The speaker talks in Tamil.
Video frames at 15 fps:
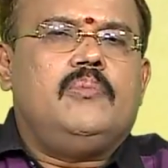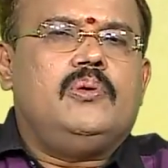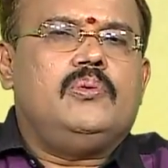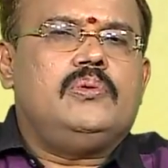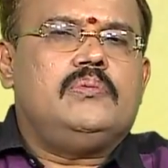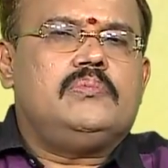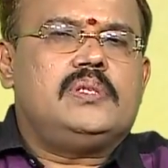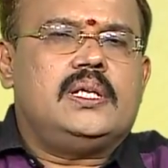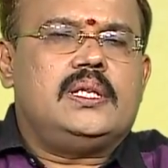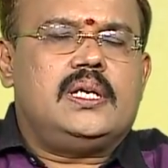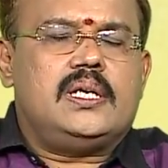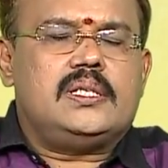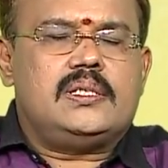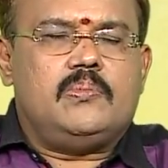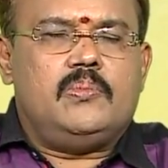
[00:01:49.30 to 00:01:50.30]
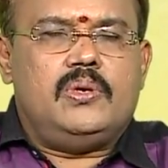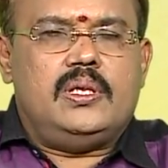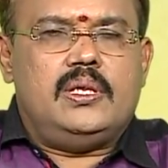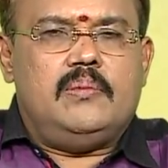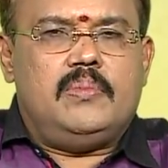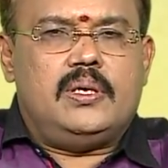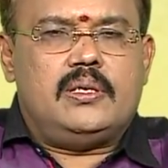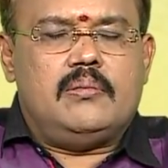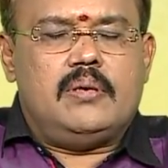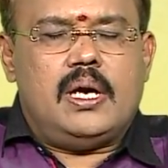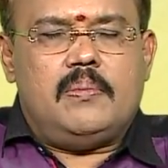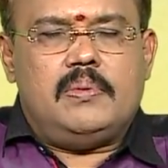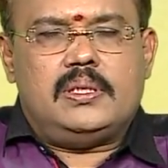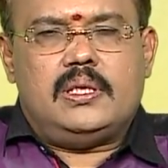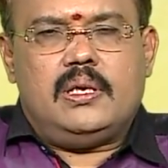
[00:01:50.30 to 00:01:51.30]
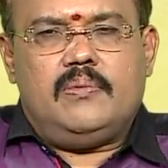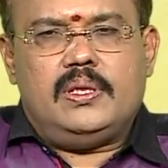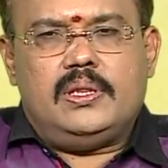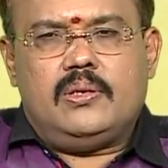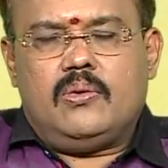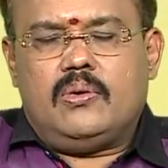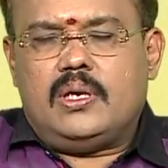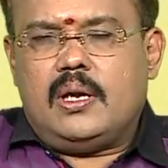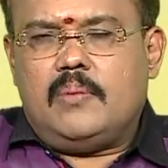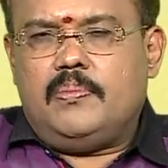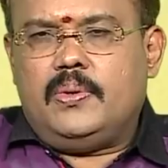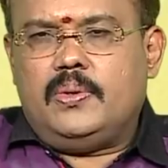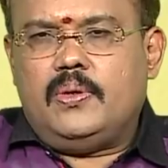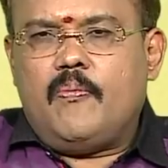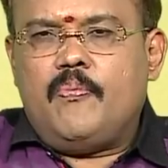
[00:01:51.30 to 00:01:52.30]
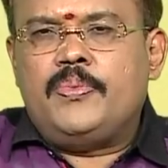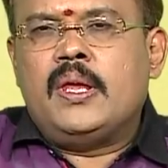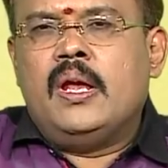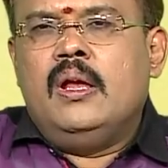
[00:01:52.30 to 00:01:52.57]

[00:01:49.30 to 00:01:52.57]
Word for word: முழுவதும் சந்திராஷ்டம் உள்ளதை மட்டும் ஞாபகத்தில் வைத்துக் கொண்டால் போதும்